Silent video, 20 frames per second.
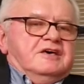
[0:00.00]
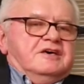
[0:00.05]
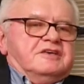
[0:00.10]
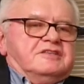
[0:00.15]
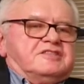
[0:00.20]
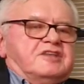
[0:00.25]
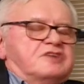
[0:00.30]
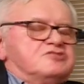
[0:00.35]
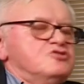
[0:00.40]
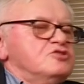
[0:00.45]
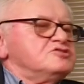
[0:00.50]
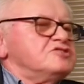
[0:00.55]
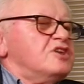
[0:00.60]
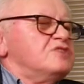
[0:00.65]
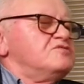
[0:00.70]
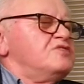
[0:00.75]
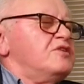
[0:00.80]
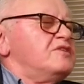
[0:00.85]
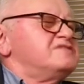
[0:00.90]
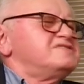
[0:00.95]
ta książka,
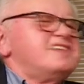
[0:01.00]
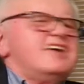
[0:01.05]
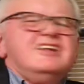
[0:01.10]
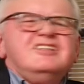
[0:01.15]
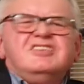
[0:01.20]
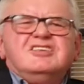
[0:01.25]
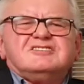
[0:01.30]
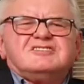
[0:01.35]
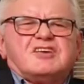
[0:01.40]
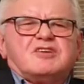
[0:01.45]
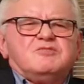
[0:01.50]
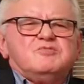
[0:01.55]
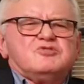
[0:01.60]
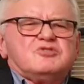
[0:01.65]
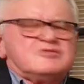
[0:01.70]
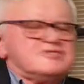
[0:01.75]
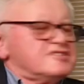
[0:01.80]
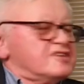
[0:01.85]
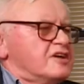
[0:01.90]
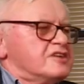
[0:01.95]
która wcale nie jest jakimś
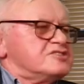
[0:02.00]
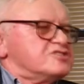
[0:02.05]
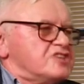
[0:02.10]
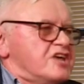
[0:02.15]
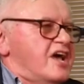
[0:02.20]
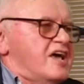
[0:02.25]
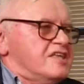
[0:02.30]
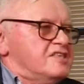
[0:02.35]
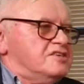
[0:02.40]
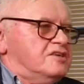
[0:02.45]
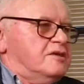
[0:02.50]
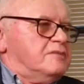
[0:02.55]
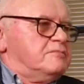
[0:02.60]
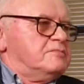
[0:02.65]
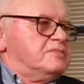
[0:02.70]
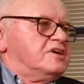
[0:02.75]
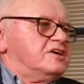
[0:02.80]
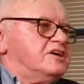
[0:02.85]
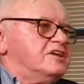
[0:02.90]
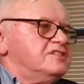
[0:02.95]

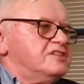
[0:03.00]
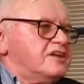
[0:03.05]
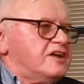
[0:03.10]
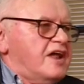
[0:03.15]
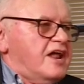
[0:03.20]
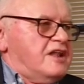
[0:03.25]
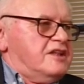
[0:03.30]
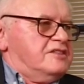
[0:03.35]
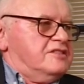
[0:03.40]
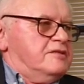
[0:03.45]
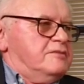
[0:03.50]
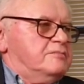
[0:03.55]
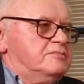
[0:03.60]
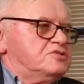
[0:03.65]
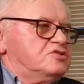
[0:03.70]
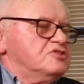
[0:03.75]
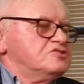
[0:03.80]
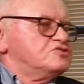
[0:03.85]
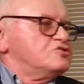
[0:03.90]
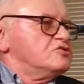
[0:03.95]
oskarżeniem generalnym,
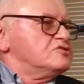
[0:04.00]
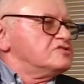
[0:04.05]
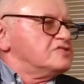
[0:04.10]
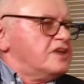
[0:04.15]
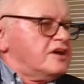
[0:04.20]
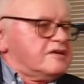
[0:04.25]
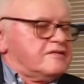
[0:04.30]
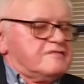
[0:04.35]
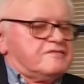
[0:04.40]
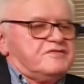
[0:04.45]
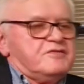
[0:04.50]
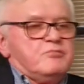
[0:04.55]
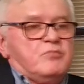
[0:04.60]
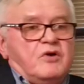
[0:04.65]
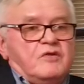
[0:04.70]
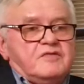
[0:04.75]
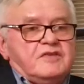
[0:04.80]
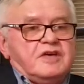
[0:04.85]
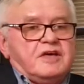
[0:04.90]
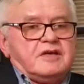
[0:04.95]
to jest książka w
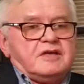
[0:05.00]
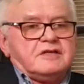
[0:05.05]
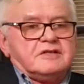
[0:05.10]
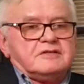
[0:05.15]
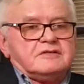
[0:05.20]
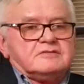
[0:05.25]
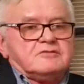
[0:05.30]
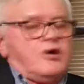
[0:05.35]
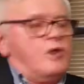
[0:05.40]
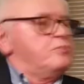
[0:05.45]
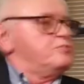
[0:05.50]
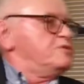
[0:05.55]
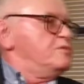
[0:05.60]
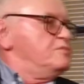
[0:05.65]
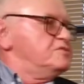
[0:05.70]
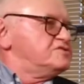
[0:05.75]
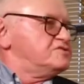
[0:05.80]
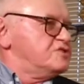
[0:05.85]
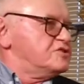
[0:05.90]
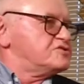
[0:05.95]
wymowie
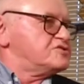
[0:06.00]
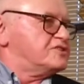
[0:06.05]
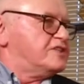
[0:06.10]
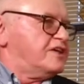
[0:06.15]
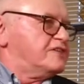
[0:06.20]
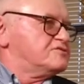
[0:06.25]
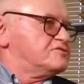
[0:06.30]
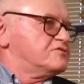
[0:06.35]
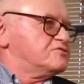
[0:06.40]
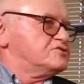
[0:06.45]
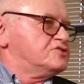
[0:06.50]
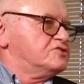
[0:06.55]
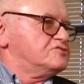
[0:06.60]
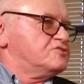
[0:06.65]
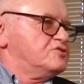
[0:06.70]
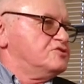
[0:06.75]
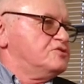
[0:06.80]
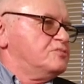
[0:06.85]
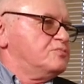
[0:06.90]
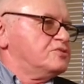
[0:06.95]
optymistyczna, co
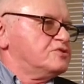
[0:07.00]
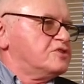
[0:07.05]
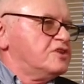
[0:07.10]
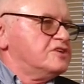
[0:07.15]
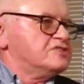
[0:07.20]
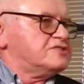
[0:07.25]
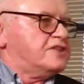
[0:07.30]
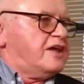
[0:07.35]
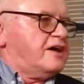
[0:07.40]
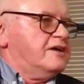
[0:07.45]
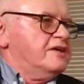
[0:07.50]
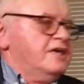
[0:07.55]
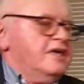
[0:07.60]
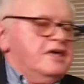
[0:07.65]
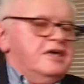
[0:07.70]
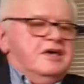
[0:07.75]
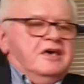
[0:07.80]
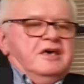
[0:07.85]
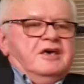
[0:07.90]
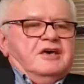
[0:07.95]
często się podkreśla,
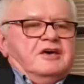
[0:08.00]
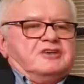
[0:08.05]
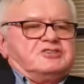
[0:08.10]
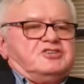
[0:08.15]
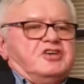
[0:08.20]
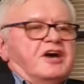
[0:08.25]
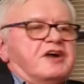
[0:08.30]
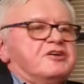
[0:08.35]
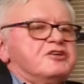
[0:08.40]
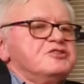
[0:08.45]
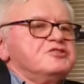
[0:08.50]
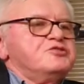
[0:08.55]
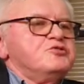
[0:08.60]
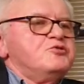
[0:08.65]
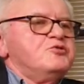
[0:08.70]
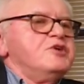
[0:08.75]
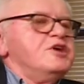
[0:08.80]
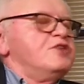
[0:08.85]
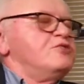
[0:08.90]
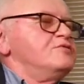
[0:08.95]
gdzie ja
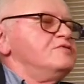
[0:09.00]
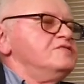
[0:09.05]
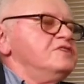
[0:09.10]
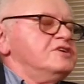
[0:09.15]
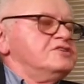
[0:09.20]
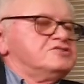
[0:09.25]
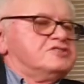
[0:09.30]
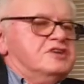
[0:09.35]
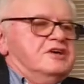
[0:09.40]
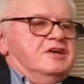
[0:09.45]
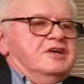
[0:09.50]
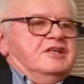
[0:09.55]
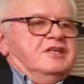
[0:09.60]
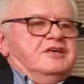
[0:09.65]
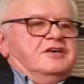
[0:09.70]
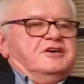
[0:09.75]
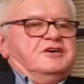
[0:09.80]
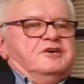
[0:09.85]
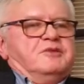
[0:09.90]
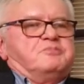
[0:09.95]
krytykuję również
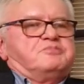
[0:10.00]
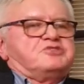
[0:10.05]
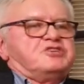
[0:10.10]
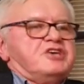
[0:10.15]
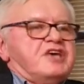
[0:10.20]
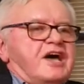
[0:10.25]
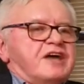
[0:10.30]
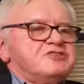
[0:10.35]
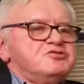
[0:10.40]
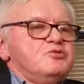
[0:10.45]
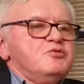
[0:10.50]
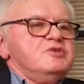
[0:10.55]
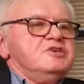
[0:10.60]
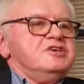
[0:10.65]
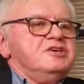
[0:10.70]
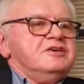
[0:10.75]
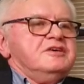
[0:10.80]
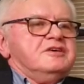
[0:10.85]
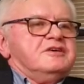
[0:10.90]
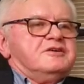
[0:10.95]
y, przyjaciół
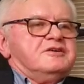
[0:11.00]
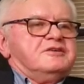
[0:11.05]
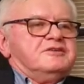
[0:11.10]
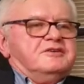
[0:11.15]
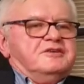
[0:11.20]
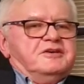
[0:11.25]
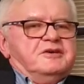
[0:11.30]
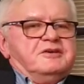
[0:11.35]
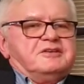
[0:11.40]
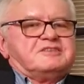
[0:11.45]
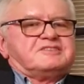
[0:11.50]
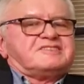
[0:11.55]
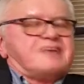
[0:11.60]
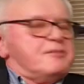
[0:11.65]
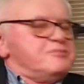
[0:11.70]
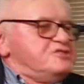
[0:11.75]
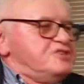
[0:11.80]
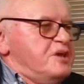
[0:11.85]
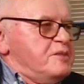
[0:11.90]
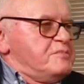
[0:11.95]
i y,
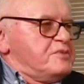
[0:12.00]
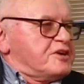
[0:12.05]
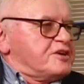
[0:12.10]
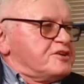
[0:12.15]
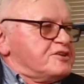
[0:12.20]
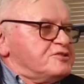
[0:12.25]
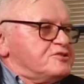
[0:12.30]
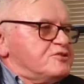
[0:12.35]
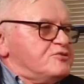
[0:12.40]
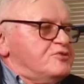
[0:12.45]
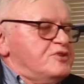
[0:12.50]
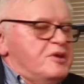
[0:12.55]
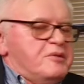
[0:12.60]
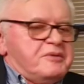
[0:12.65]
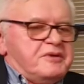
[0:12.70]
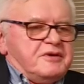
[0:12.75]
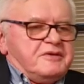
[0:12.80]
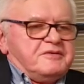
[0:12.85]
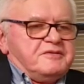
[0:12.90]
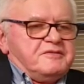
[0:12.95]
sam siebie krytykuję.
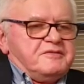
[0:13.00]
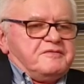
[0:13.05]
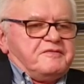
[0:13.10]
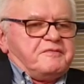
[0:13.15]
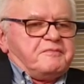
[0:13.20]
Y,